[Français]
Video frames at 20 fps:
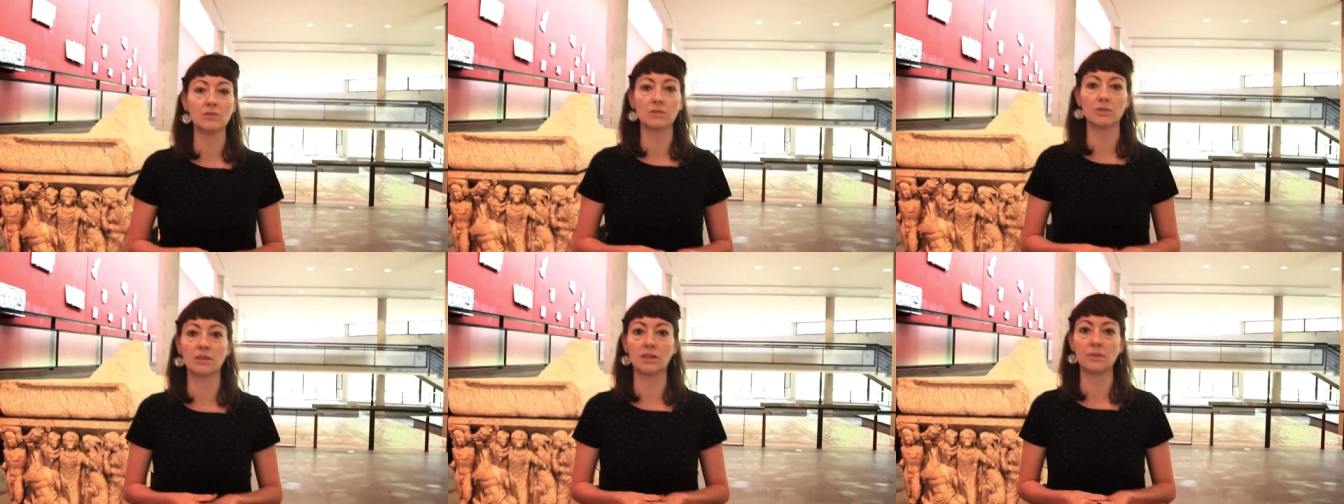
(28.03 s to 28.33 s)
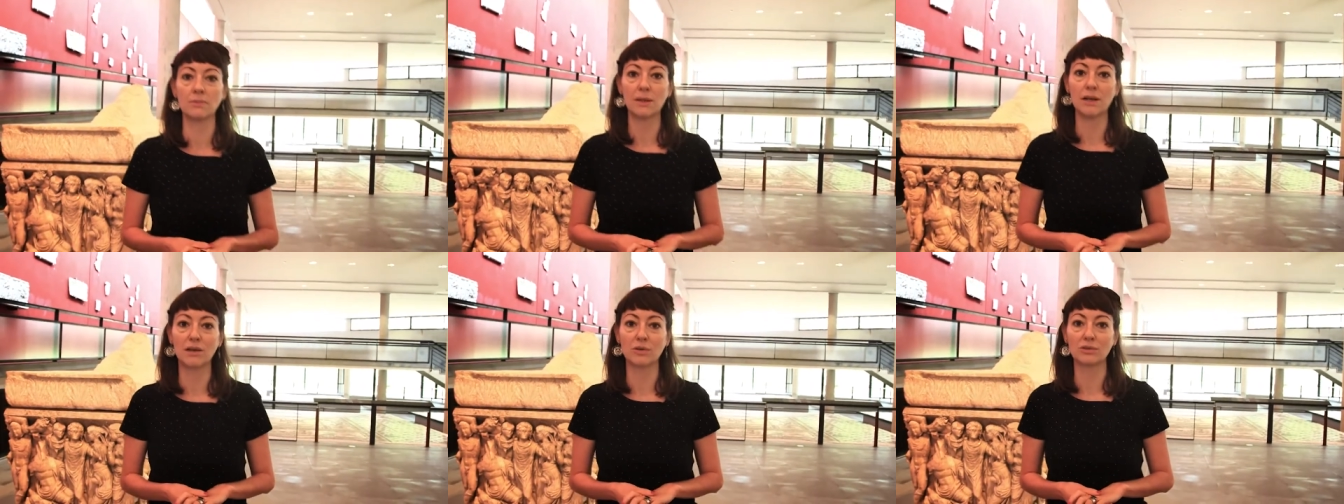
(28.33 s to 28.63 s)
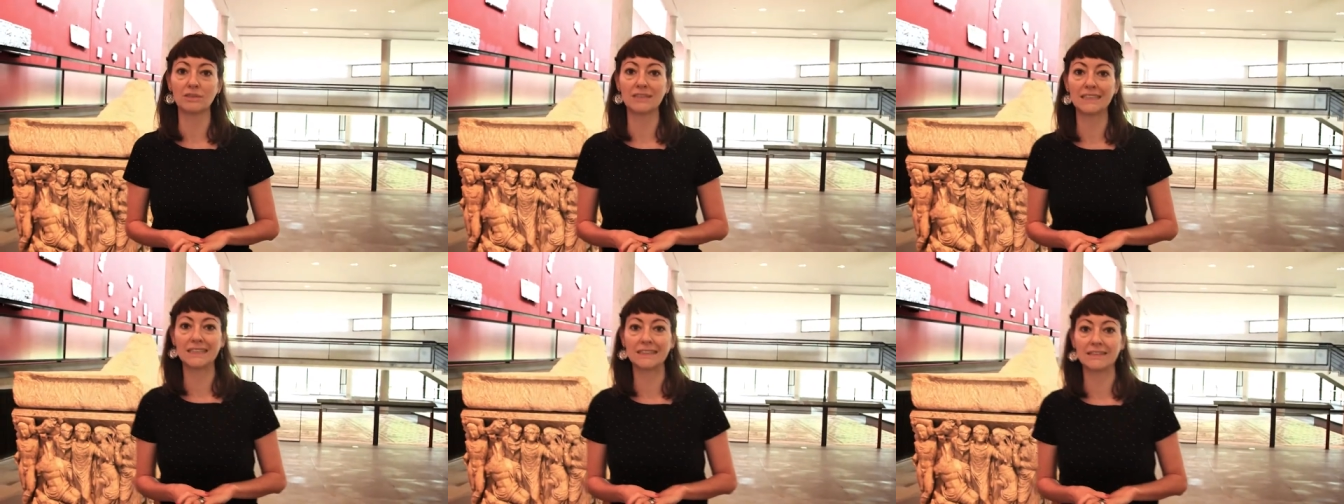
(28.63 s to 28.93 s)
ce qu'on appelle
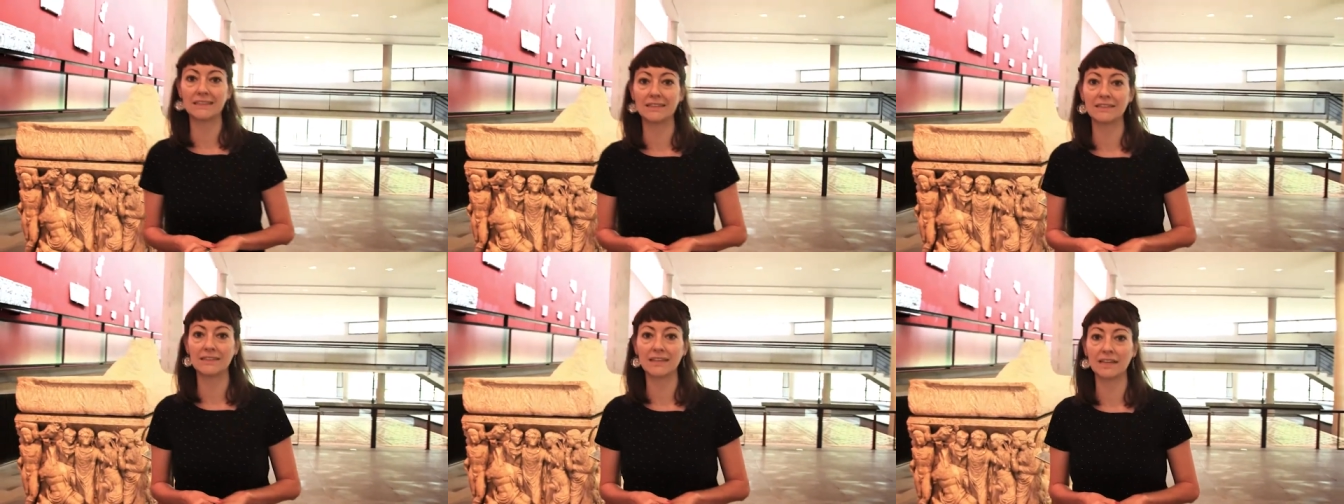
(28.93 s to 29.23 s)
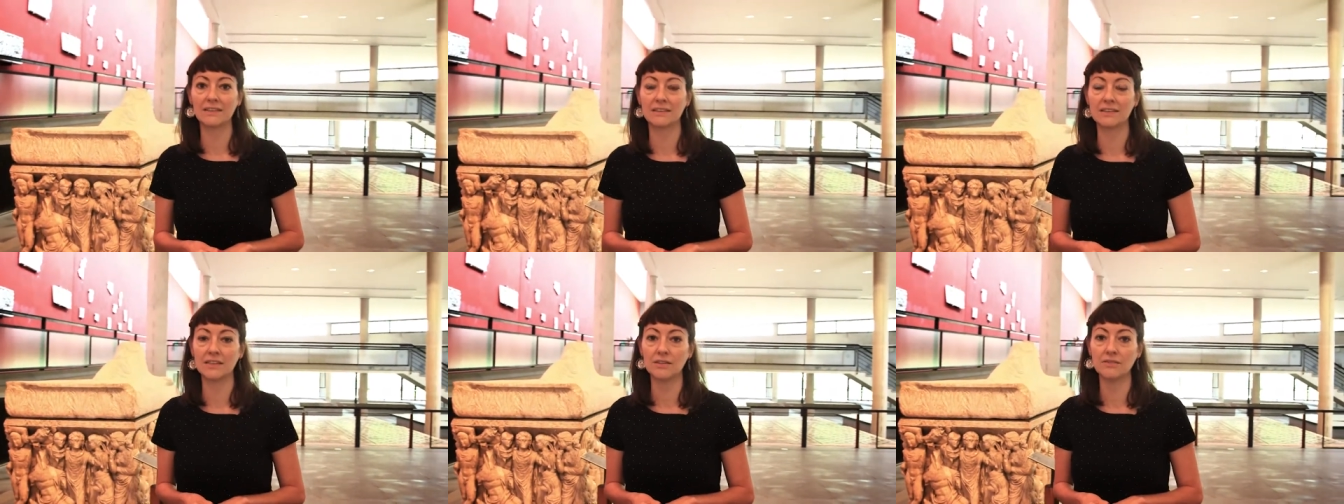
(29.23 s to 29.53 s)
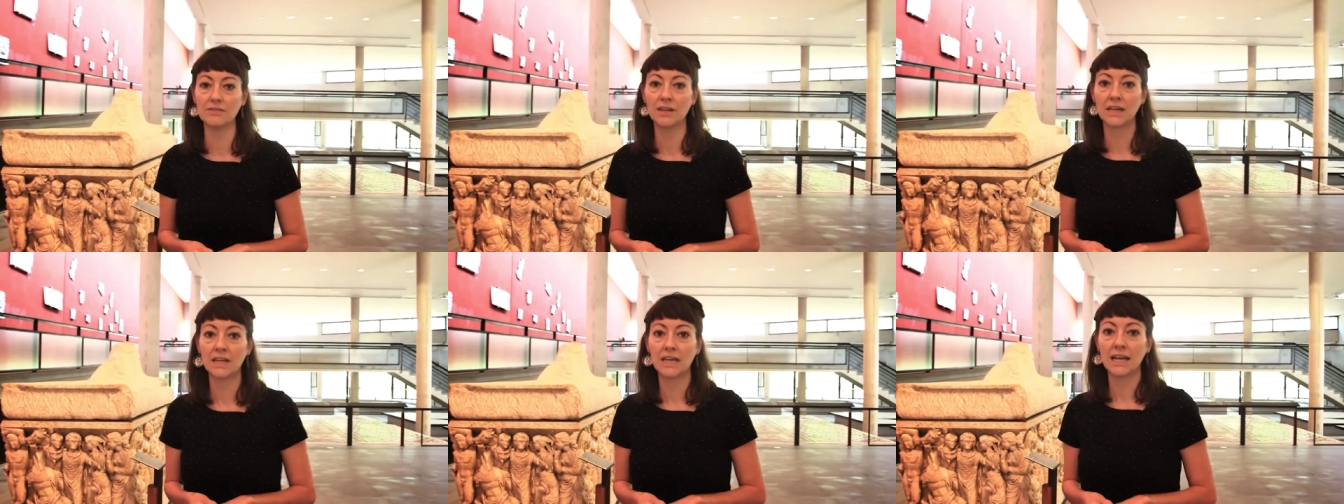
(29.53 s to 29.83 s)
l'Antiquité
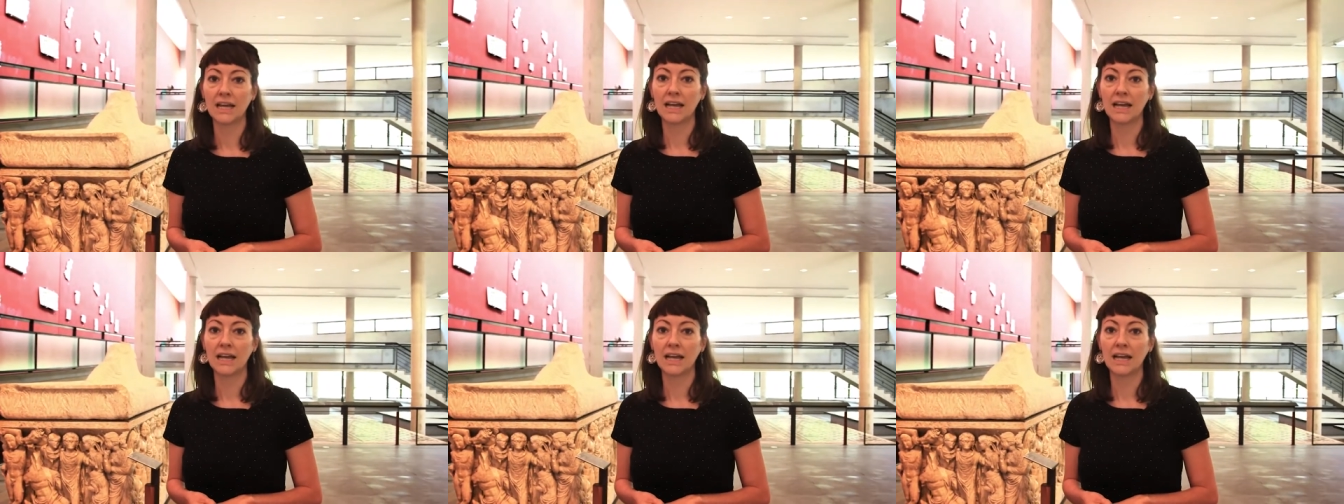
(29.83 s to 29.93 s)
tardive,